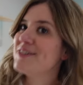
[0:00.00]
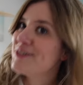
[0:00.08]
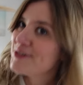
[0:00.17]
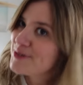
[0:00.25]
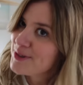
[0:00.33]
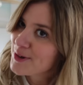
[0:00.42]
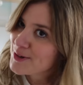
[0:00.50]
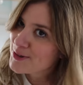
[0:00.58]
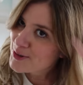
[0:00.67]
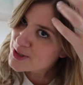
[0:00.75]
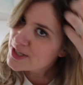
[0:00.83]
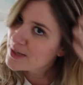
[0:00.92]
je suis de
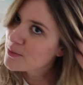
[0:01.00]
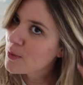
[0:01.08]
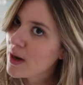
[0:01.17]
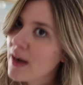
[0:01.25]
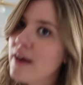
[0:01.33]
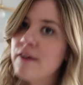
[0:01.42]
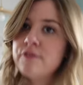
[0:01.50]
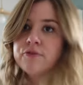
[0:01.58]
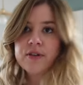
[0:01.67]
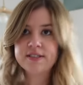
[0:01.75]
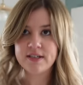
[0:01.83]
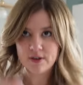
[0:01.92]
retour chez moi.
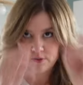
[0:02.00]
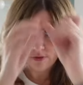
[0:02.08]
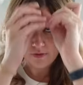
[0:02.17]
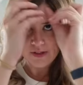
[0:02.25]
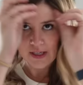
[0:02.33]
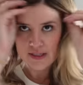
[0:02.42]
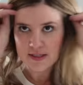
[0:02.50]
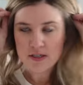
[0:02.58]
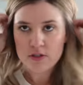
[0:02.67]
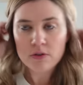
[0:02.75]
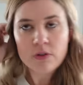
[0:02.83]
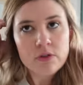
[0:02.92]
Voici le rendu final,
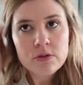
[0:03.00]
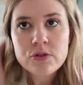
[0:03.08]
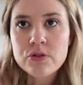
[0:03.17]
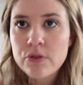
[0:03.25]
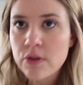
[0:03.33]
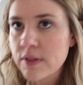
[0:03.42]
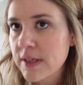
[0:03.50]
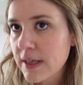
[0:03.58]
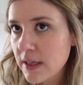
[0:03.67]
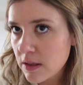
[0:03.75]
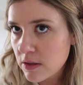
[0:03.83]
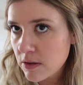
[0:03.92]
sachant que je suis
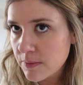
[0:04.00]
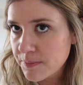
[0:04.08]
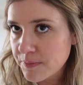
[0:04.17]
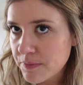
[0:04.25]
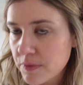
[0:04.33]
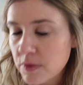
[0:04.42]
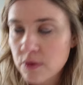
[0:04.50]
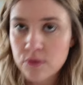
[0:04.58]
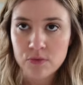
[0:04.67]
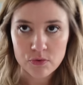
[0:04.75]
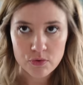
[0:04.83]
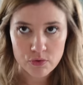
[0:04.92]
rentrée euh,
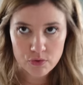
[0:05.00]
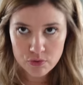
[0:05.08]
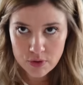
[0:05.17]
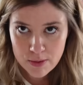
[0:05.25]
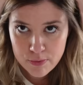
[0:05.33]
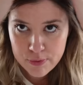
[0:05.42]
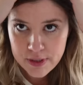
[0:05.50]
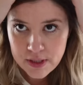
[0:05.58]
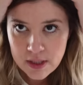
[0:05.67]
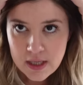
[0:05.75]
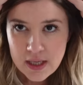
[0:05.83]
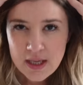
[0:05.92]
sous la pluie.
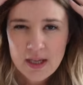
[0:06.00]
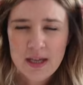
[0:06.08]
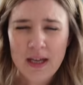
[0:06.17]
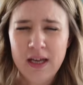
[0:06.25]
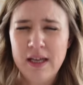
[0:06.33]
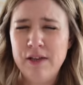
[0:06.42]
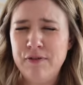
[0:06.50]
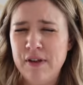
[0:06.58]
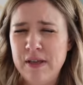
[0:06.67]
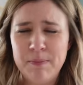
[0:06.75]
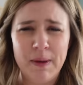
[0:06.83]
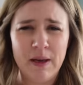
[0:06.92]
Il fait
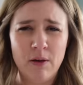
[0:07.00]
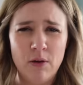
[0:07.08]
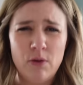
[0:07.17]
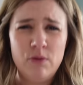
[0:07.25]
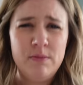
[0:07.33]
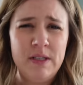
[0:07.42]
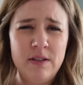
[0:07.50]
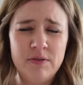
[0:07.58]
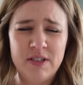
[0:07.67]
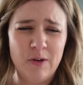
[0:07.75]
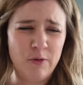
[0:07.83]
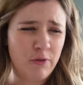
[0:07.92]
hyper euh, humide, vous
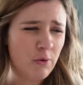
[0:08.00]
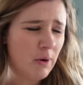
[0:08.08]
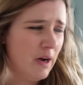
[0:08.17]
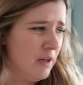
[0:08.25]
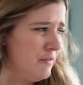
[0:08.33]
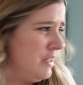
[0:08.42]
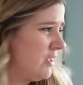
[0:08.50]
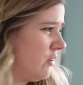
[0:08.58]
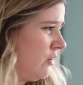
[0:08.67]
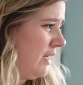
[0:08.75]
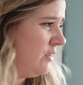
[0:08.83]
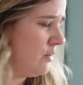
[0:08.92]
savez, le froid
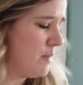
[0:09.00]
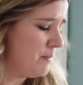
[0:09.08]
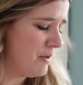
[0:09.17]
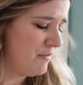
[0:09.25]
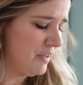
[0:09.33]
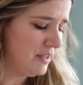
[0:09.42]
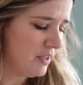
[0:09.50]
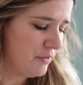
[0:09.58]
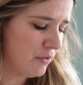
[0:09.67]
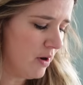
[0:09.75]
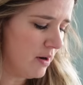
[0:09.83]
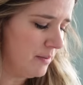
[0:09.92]
infiltrant là. Il doit même pas faire très
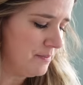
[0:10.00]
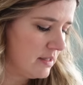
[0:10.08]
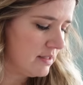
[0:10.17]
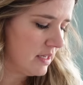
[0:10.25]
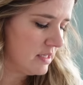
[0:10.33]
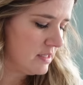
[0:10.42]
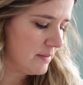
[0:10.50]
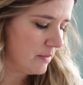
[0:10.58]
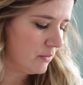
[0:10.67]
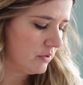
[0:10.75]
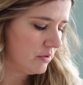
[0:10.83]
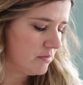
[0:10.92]
froid. Hein. Qu'est-ce qu'elle dit la
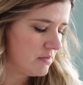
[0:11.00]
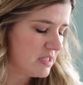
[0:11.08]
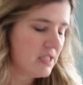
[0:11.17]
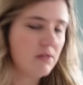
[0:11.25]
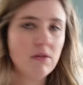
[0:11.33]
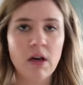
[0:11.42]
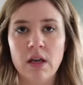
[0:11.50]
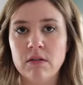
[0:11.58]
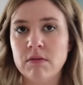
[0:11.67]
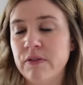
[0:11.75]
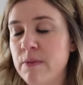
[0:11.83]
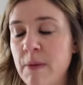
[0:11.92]
montre 6 degrés.
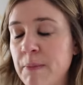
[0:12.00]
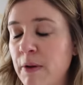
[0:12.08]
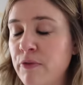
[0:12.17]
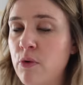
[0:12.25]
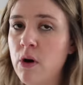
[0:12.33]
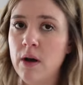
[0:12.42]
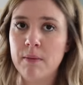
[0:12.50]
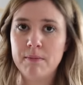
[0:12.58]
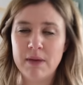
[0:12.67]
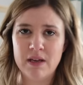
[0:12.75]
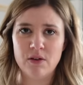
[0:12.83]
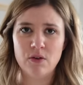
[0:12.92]
Il fait même pas froid,
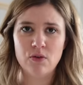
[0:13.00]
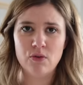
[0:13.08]
mais euh,